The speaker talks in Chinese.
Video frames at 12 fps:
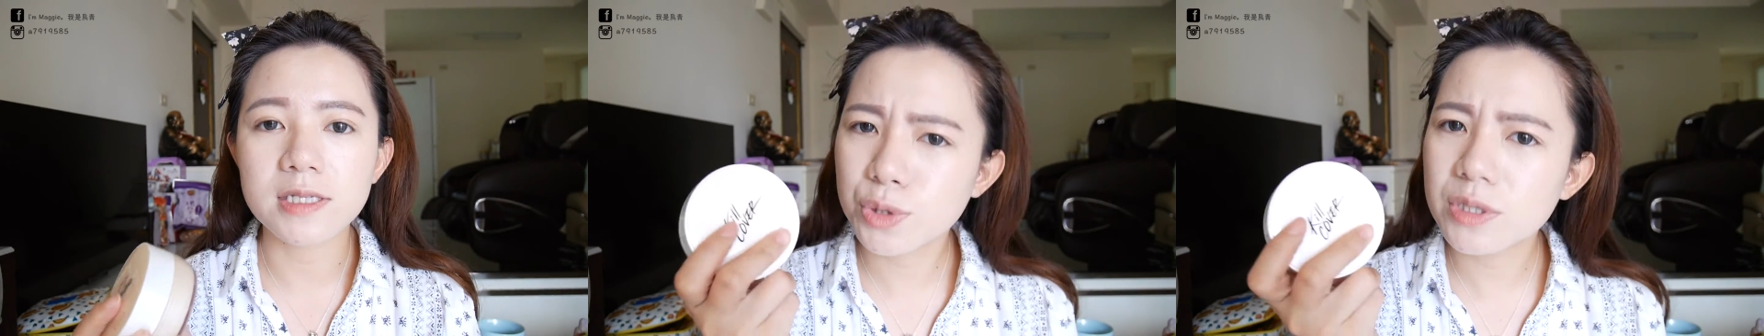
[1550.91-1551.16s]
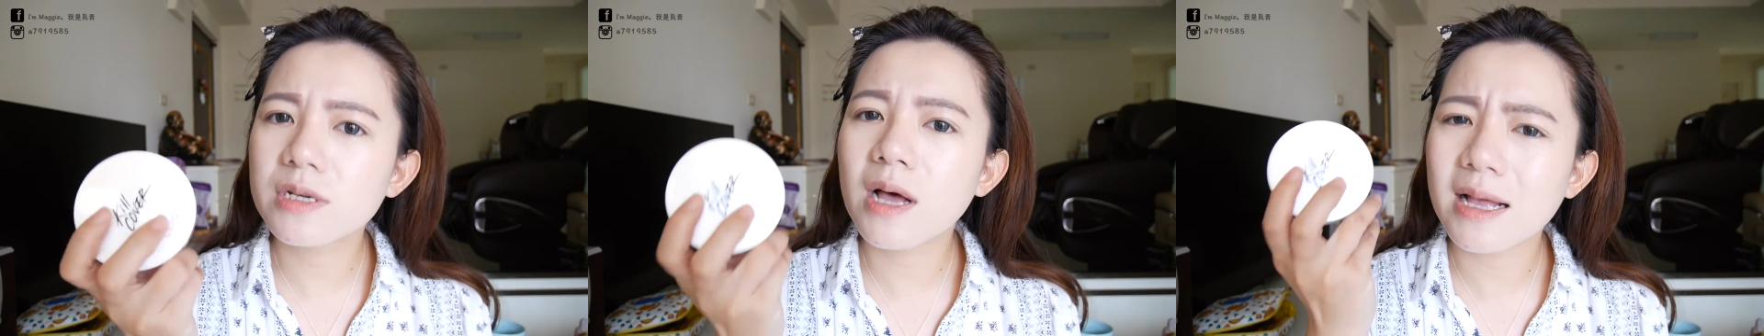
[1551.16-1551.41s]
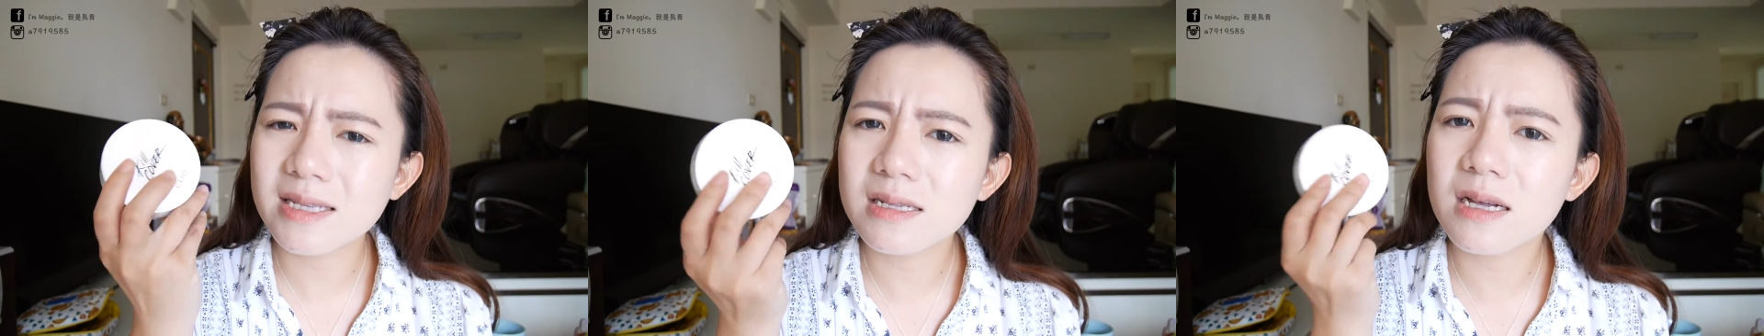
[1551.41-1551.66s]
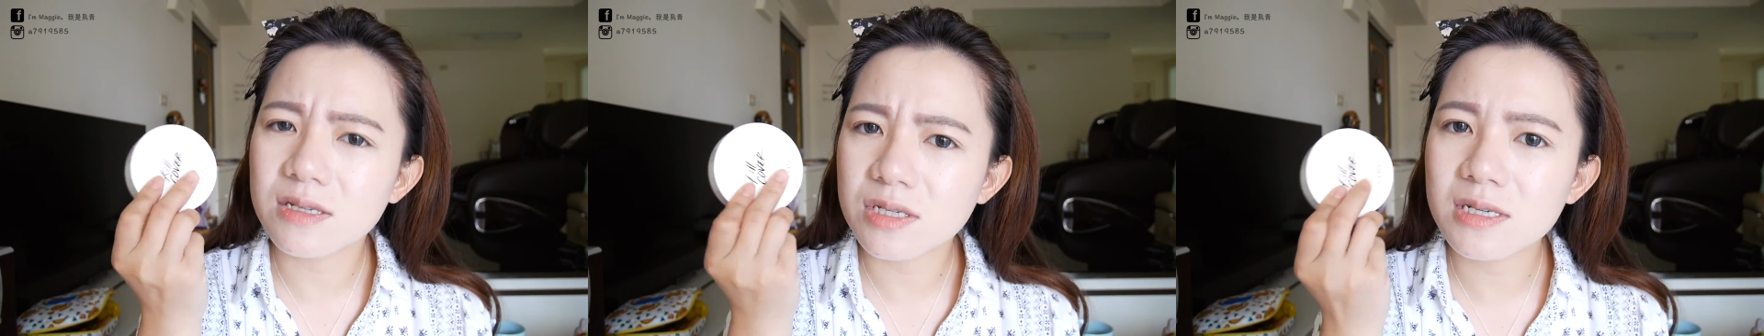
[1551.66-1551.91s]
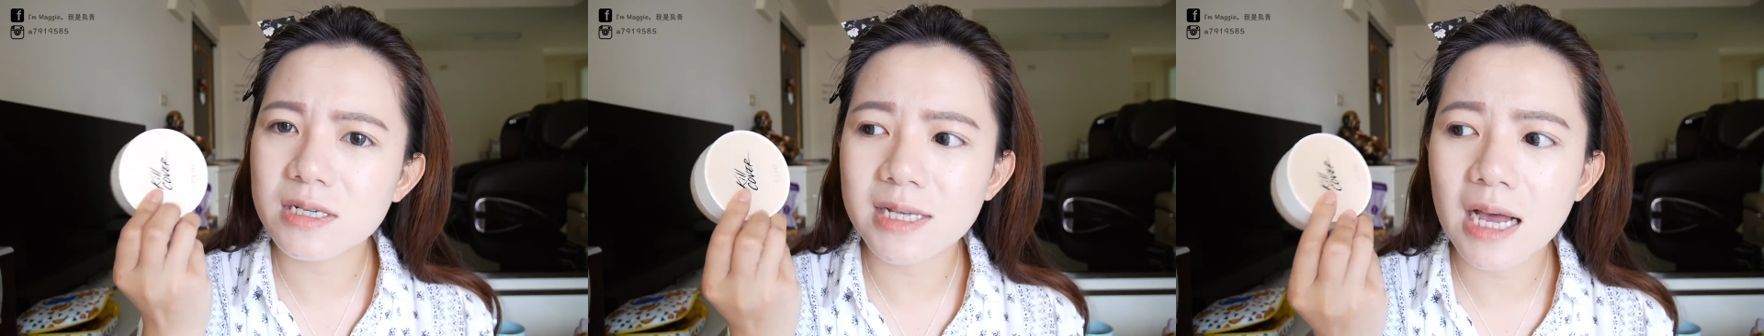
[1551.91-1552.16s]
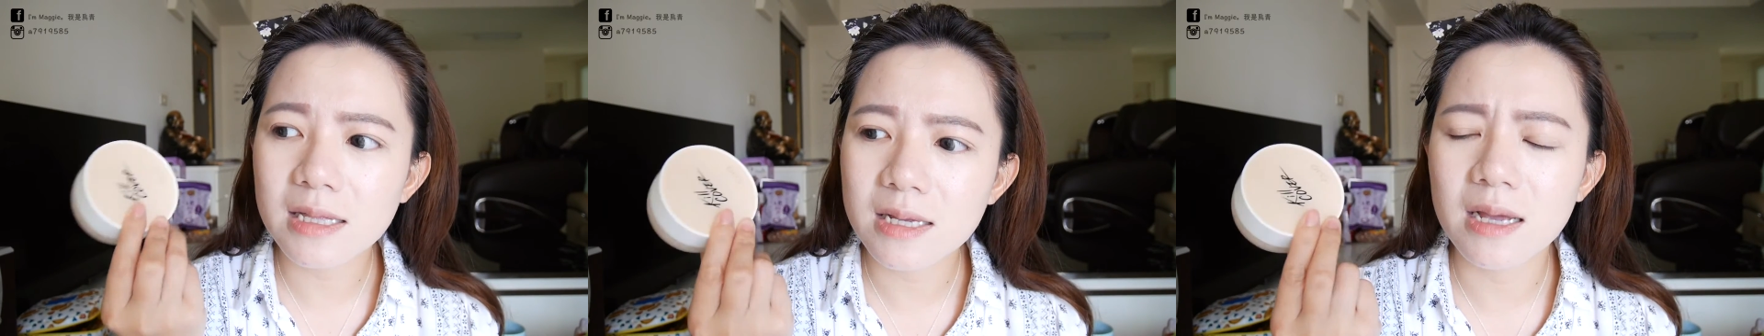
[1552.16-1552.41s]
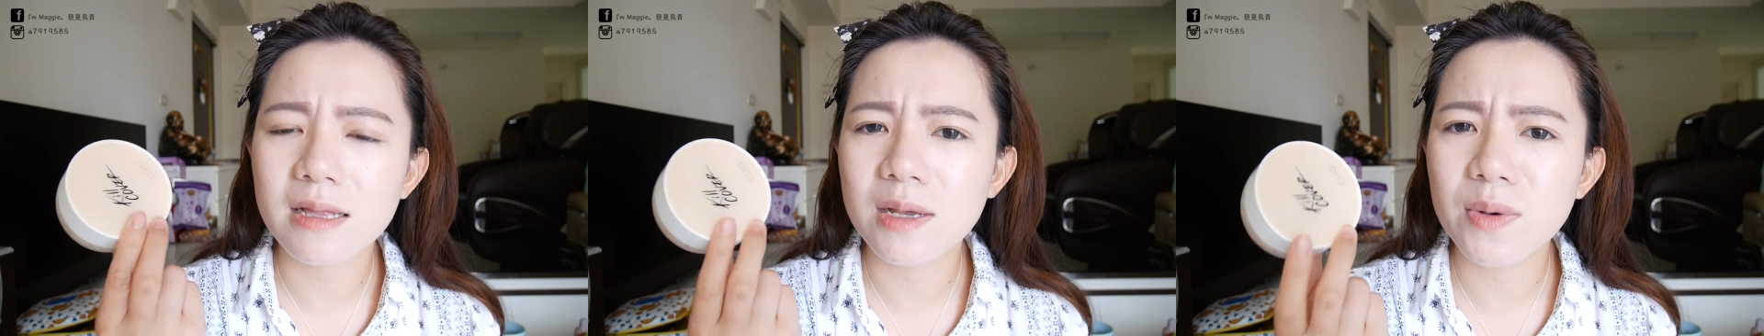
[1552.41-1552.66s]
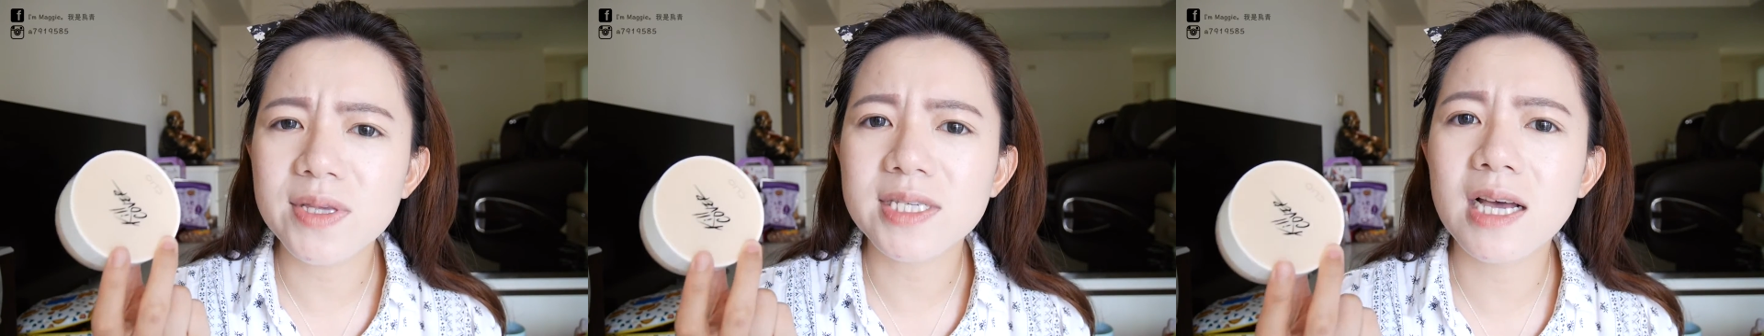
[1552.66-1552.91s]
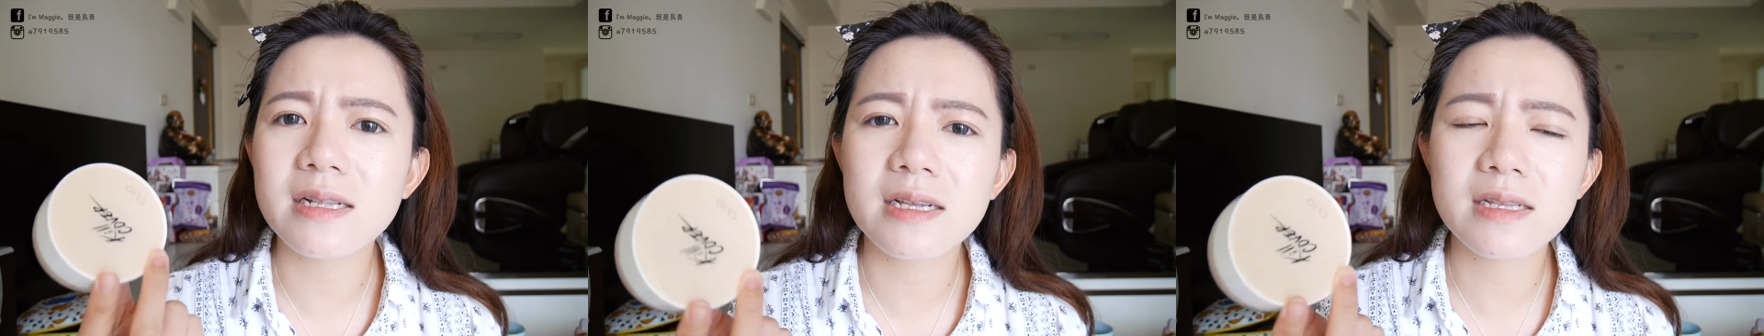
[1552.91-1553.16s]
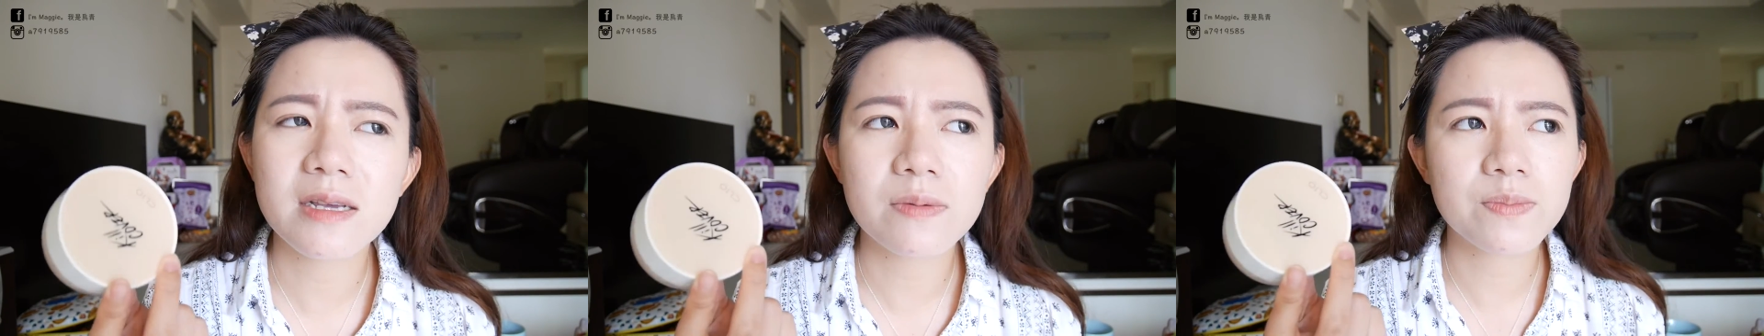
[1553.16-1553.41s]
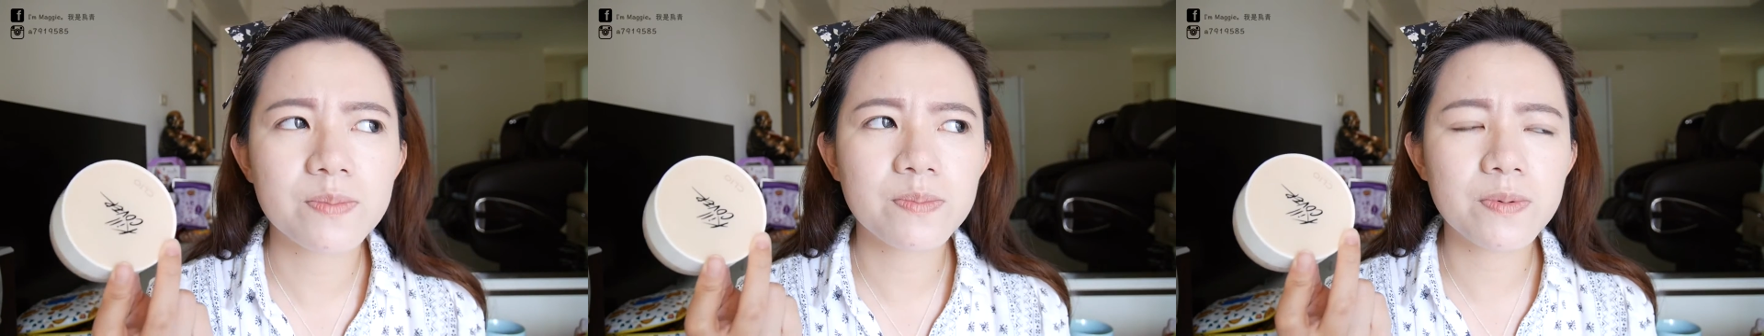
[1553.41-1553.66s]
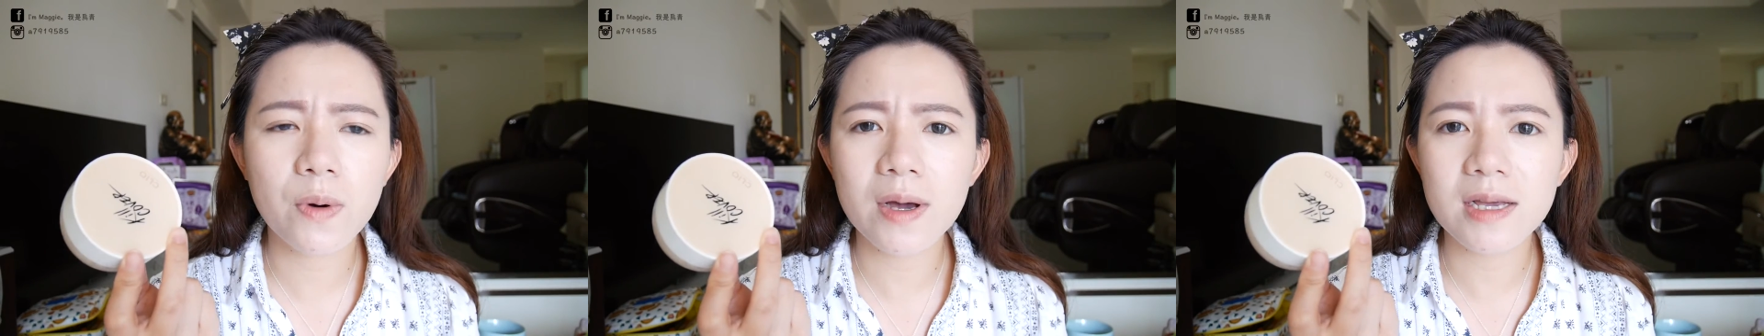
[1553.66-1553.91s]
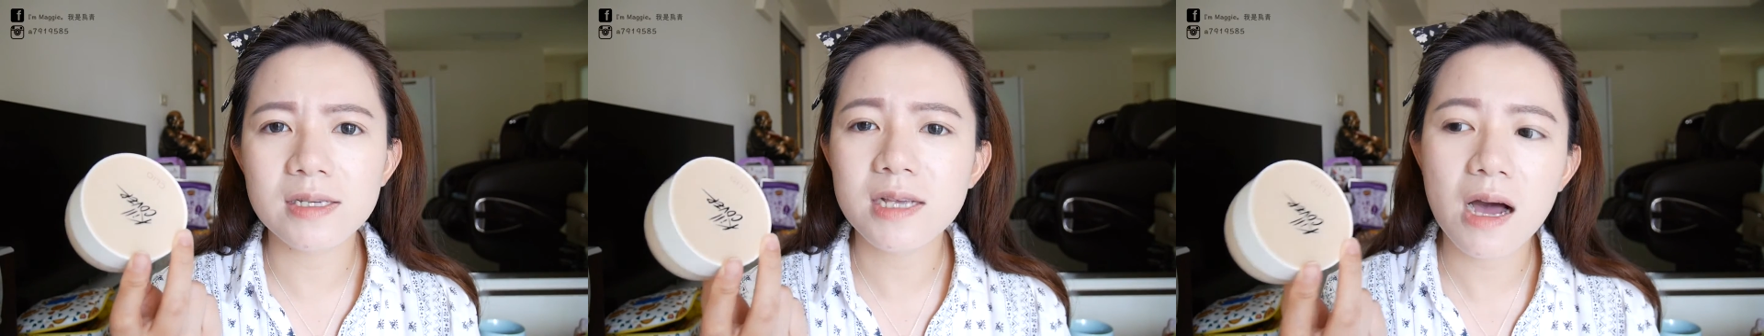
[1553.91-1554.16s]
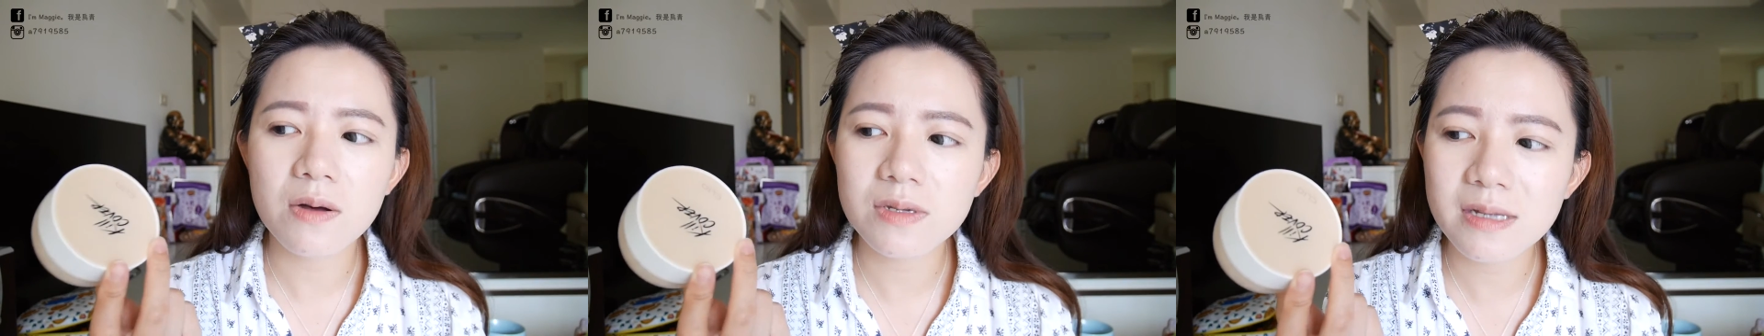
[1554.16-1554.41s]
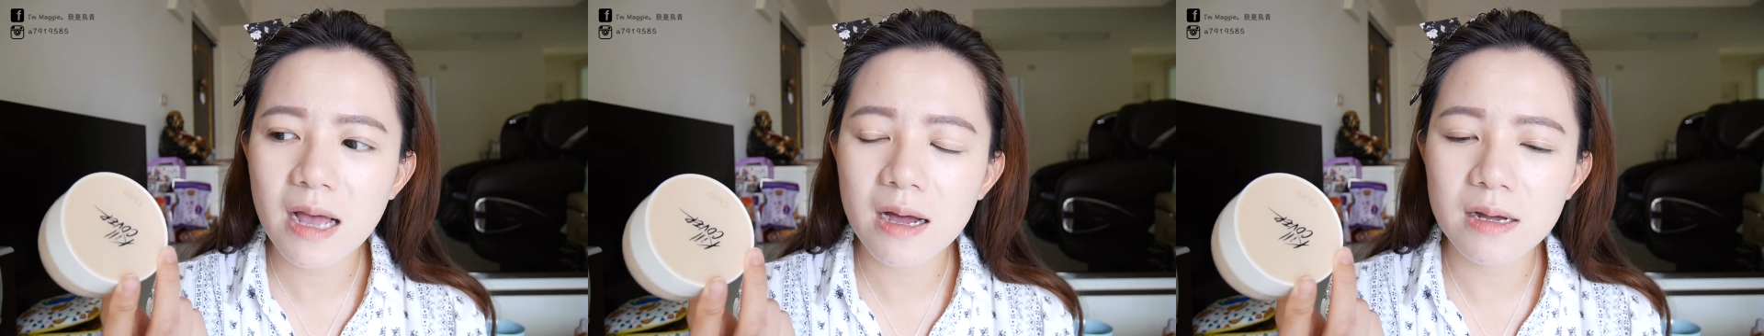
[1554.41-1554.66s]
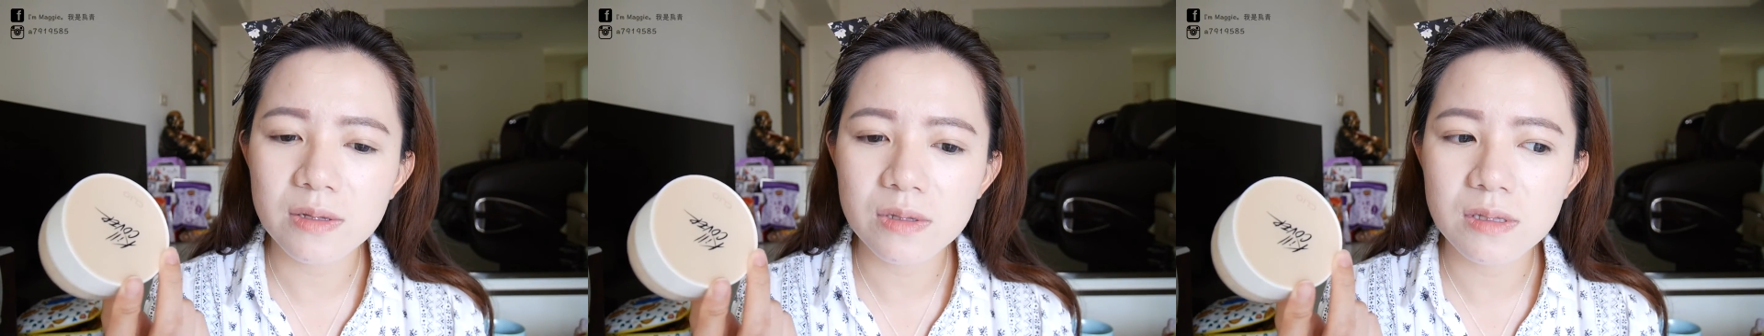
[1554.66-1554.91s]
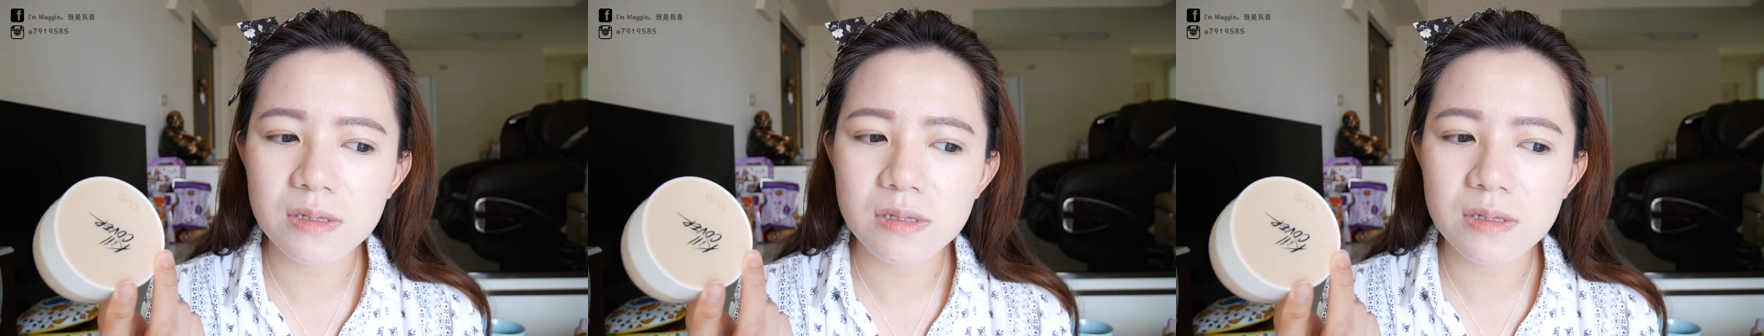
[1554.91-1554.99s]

我觉得这个还真的很适合夏天呢，因为你夏天你也不会很想要上很